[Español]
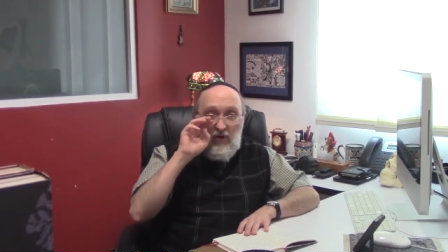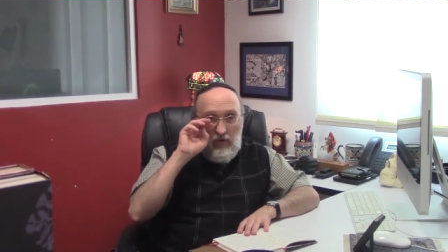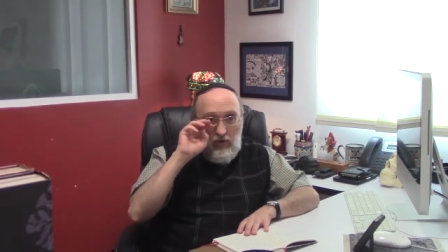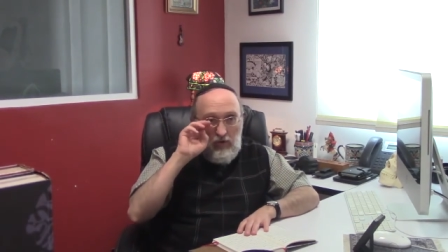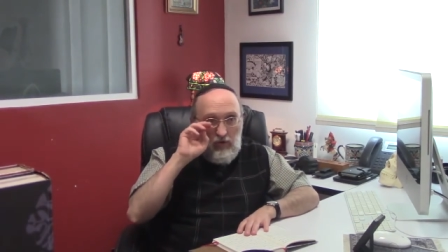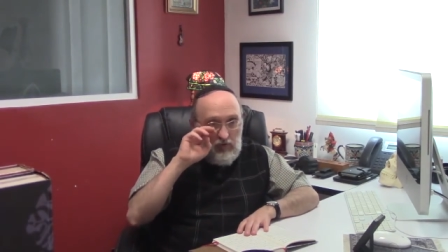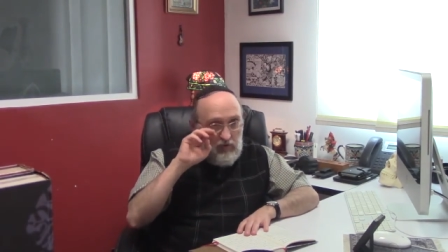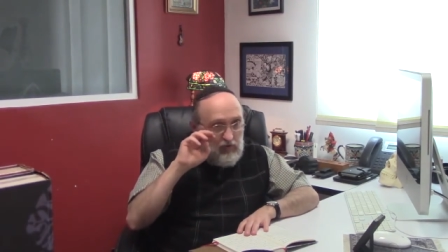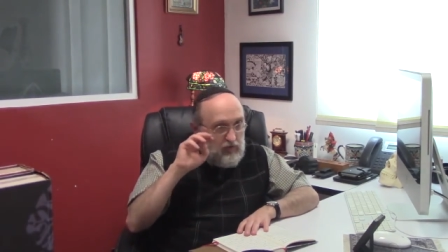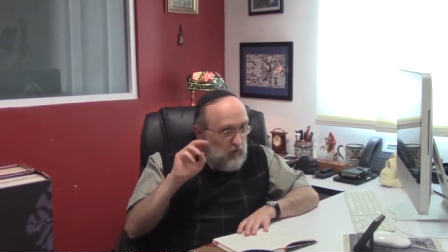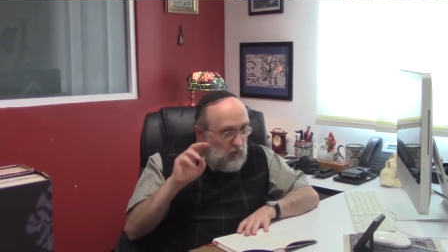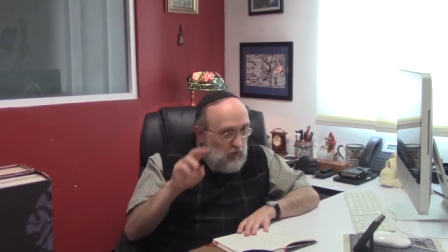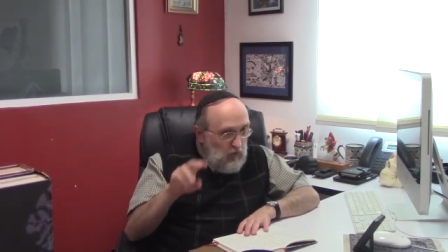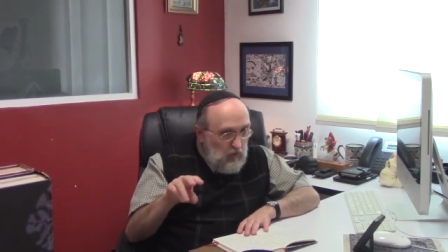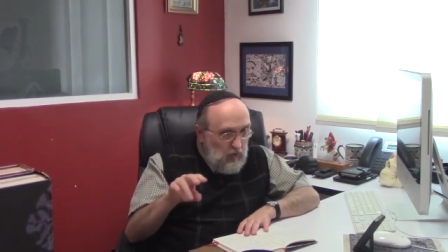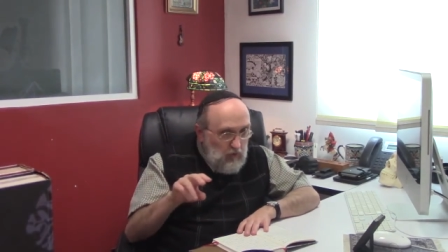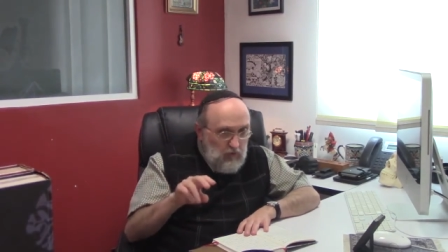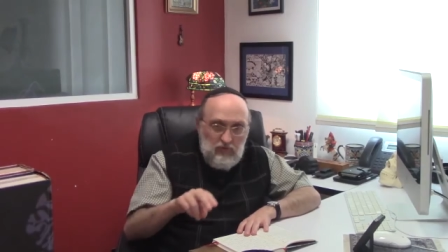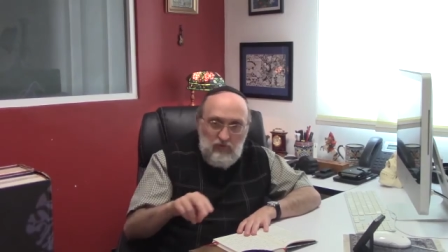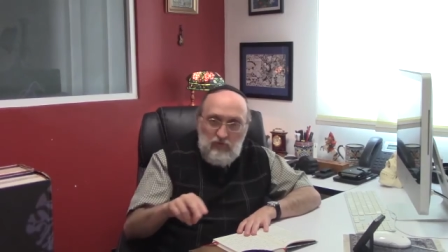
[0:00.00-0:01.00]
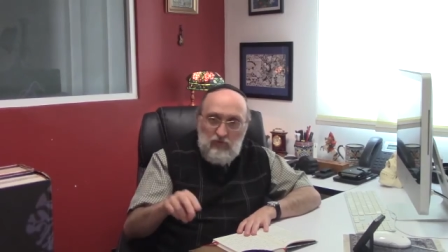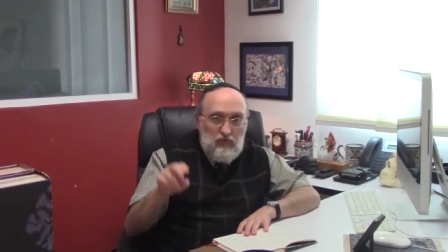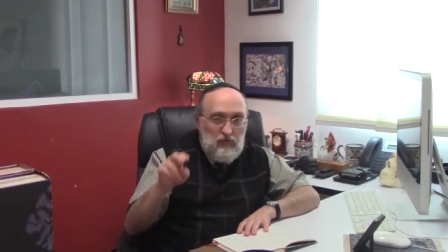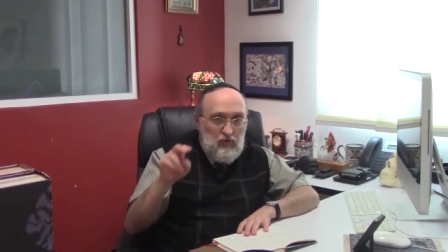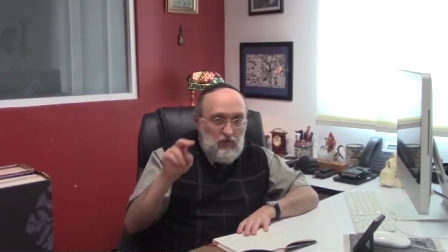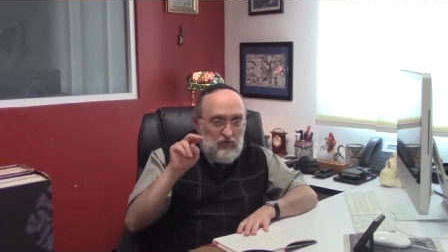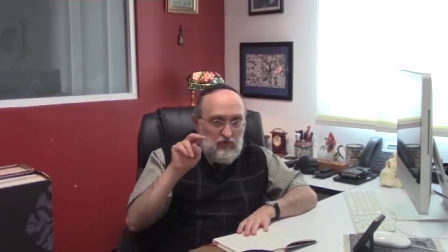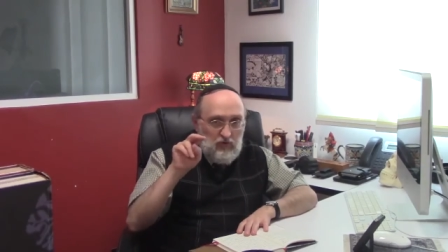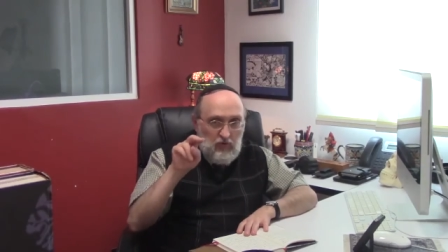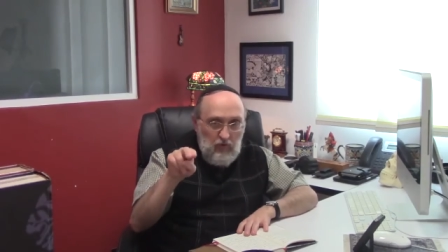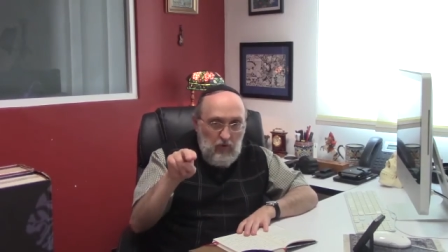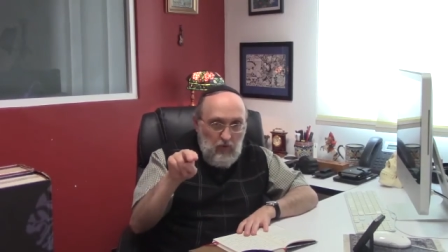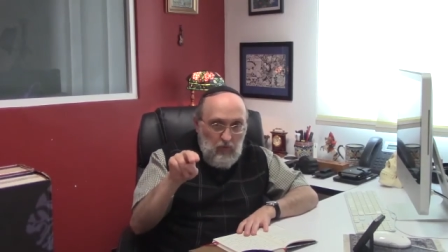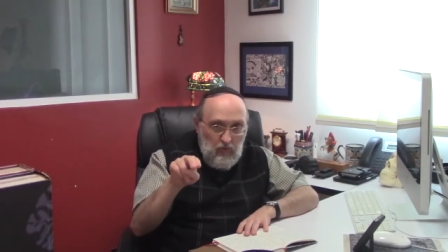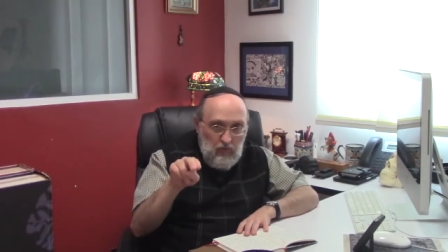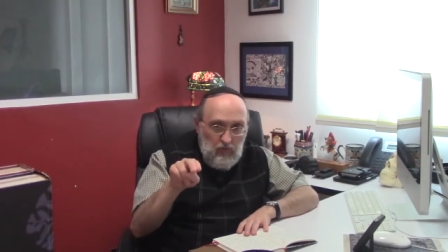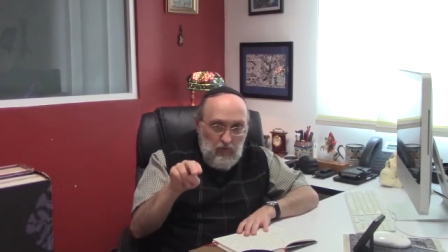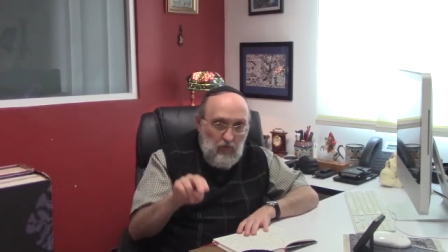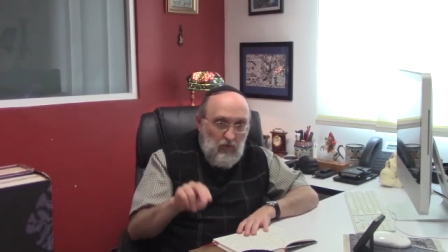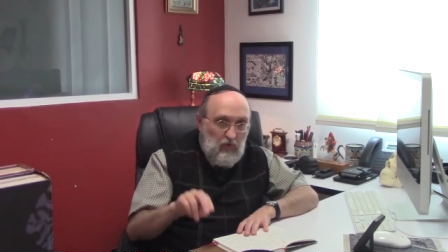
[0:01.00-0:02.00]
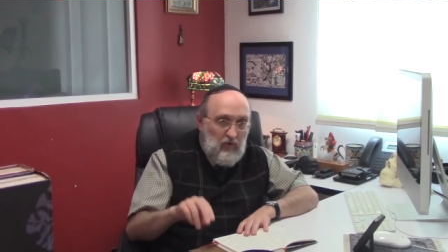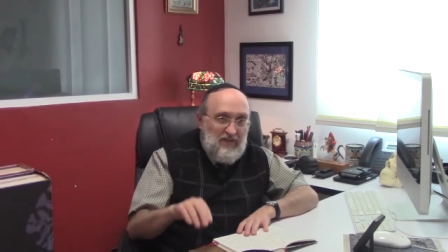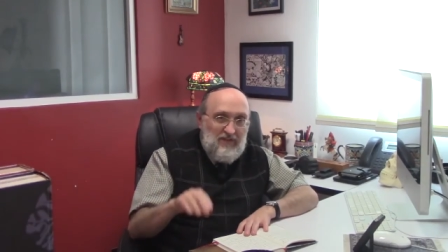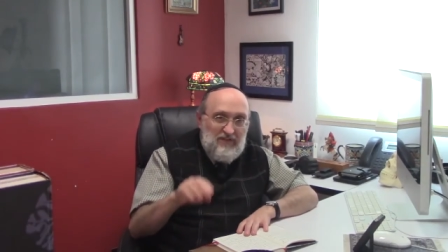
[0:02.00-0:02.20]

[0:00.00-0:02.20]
no solo dos, no solo uno,